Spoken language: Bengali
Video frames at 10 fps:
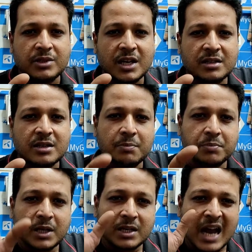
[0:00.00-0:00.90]
জাস্ট
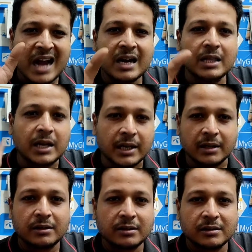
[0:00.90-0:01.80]
আপনি ঠান্ডা থাকেন
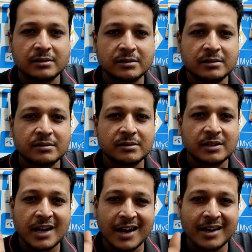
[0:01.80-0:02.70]

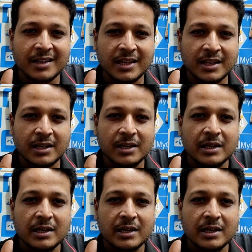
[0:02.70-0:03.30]
ঠান্ডা থেকে